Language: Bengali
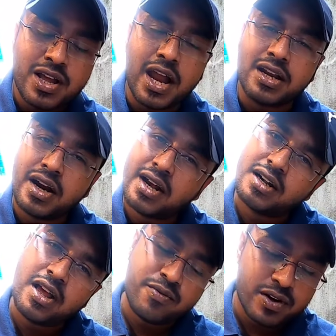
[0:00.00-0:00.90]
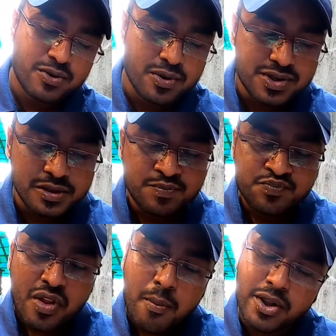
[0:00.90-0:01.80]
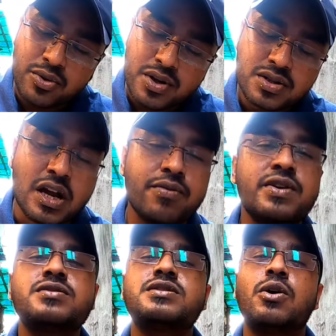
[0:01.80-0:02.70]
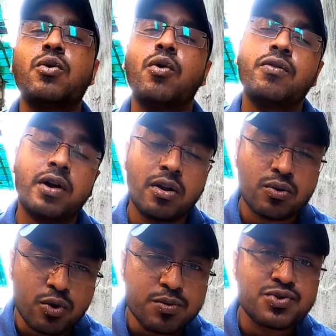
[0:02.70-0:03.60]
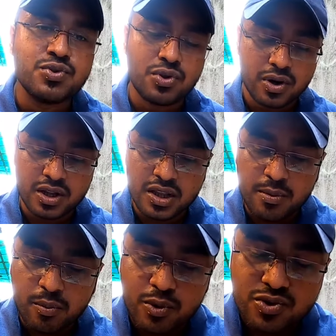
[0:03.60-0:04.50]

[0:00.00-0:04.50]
বলি এটার একটা এফেক্ট রয়েছে ভেতরে স্টাফিংসটাও ওভারঅল খুব সুন্দর খেতে এবং